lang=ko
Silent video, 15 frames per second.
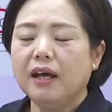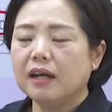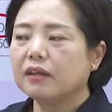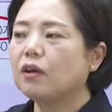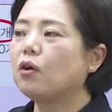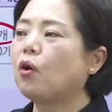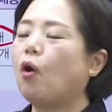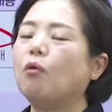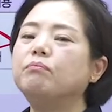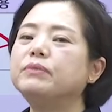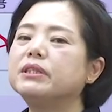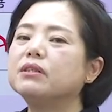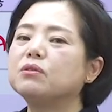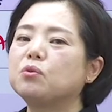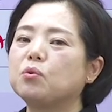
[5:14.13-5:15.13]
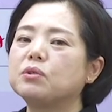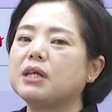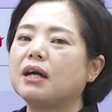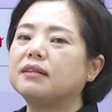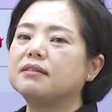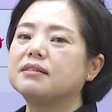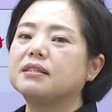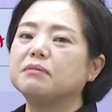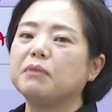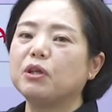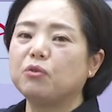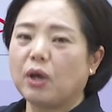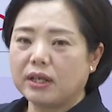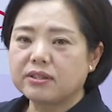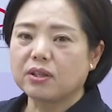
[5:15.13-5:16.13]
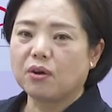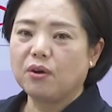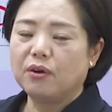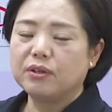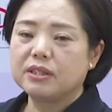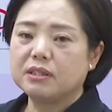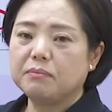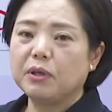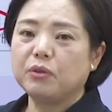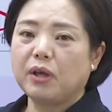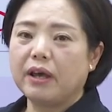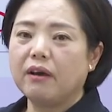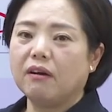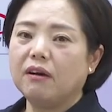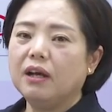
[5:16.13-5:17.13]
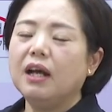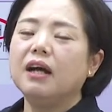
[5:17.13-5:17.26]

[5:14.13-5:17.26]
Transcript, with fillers: 그럼 검증 조사를 쓰면 되죠. 쓰면 돼요.